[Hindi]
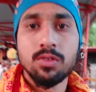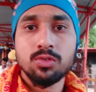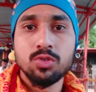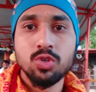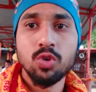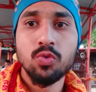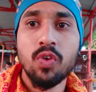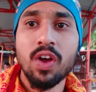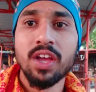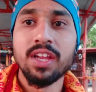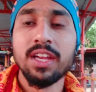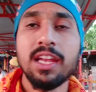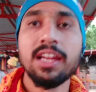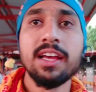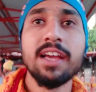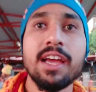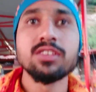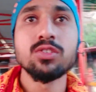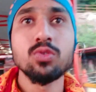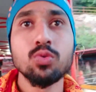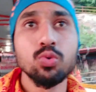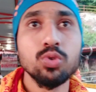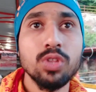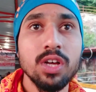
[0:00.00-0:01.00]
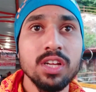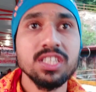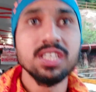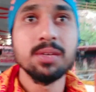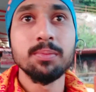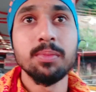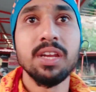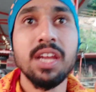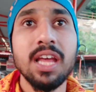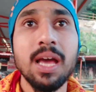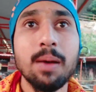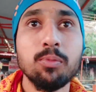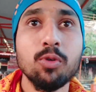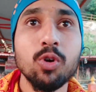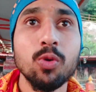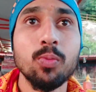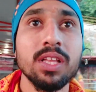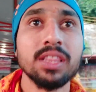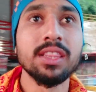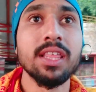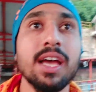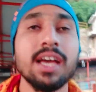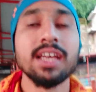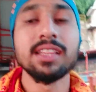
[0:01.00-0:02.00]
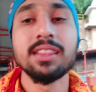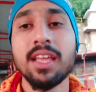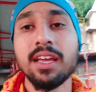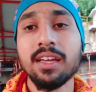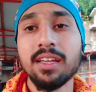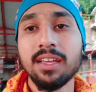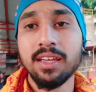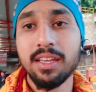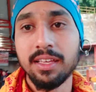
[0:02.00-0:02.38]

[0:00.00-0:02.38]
तो फाइनली गाइस उधर से मैंने आपको बताया था कि